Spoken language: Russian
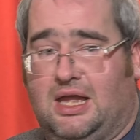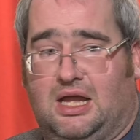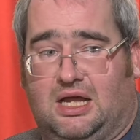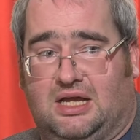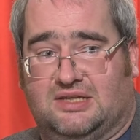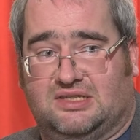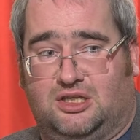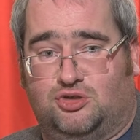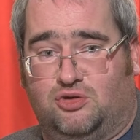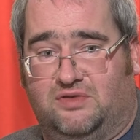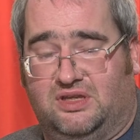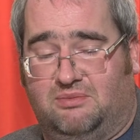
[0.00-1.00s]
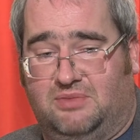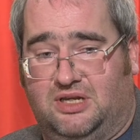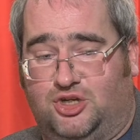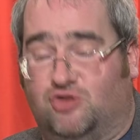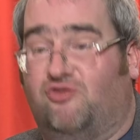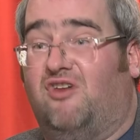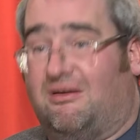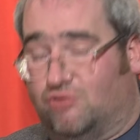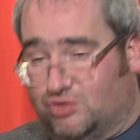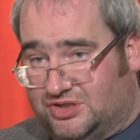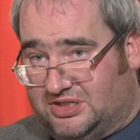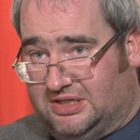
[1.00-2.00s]
а, согласованы были еще в
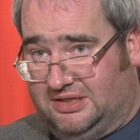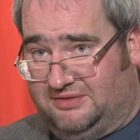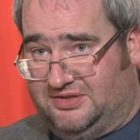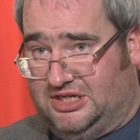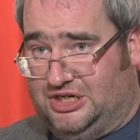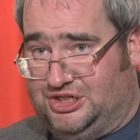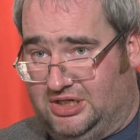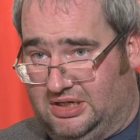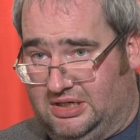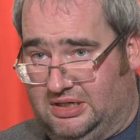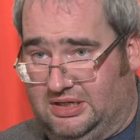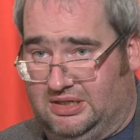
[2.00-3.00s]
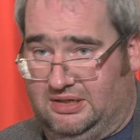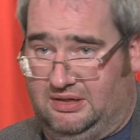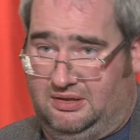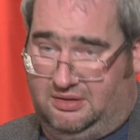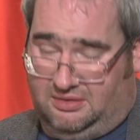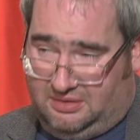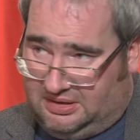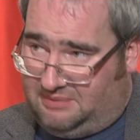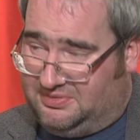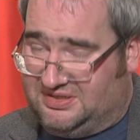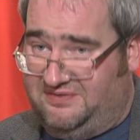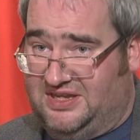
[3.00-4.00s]
августе на встрече э,
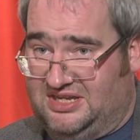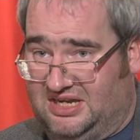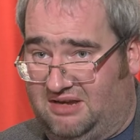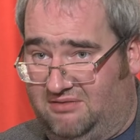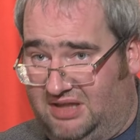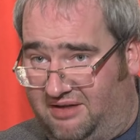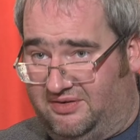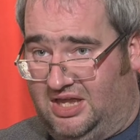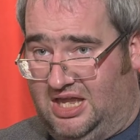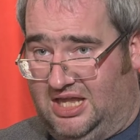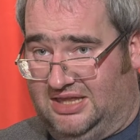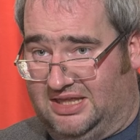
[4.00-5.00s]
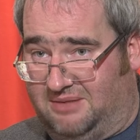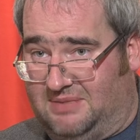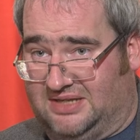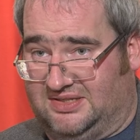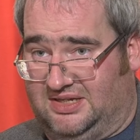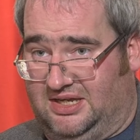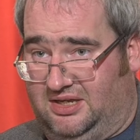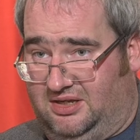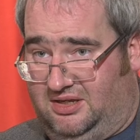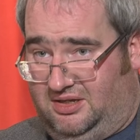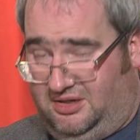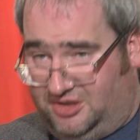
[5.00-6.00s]
там, советников глав нормандской
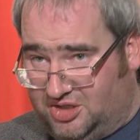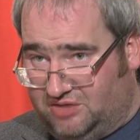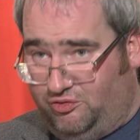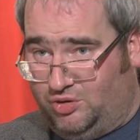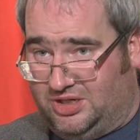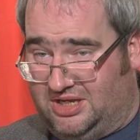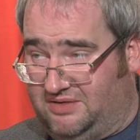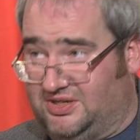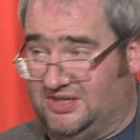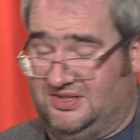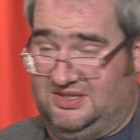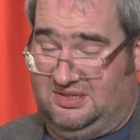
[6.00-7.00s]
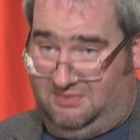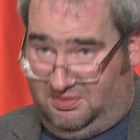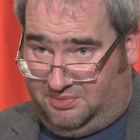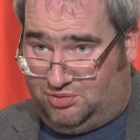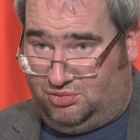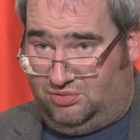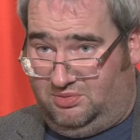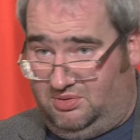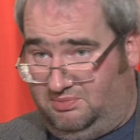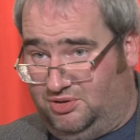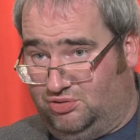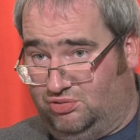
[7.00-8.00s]
э, четверки, где в частности был
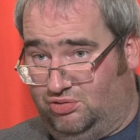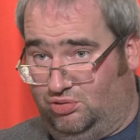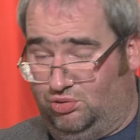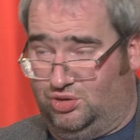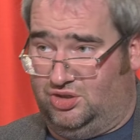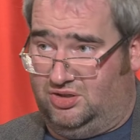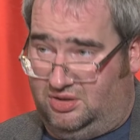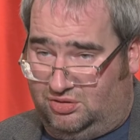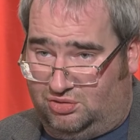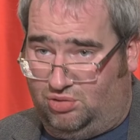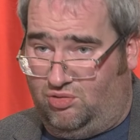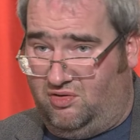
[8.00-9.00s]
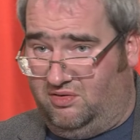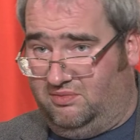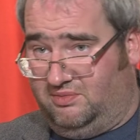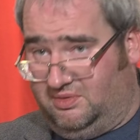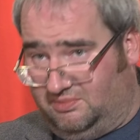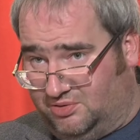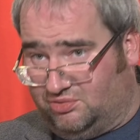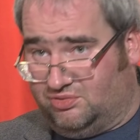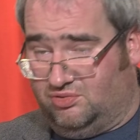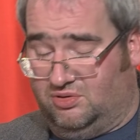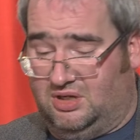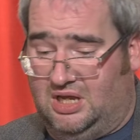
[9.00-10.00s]
присутствовал, присутствовал тоже Сурков,
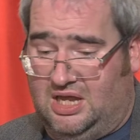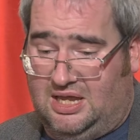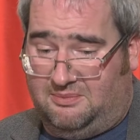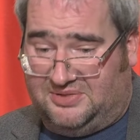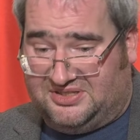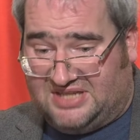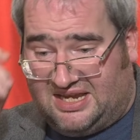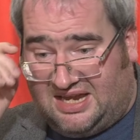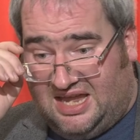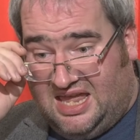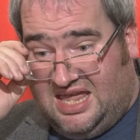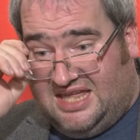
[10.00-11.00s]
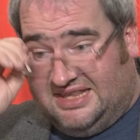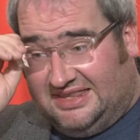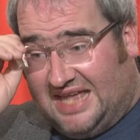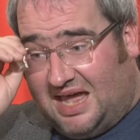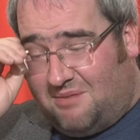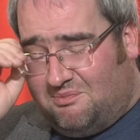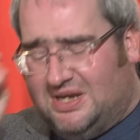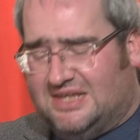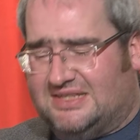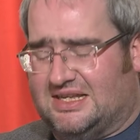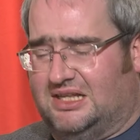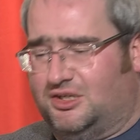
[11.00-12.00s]
присутствовала Пристайка. Там
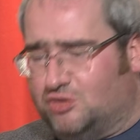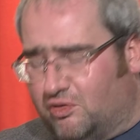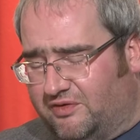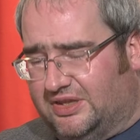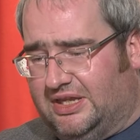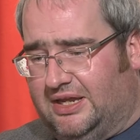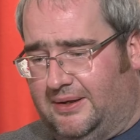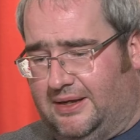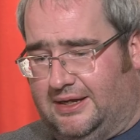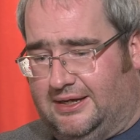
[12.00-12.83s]
были согласованы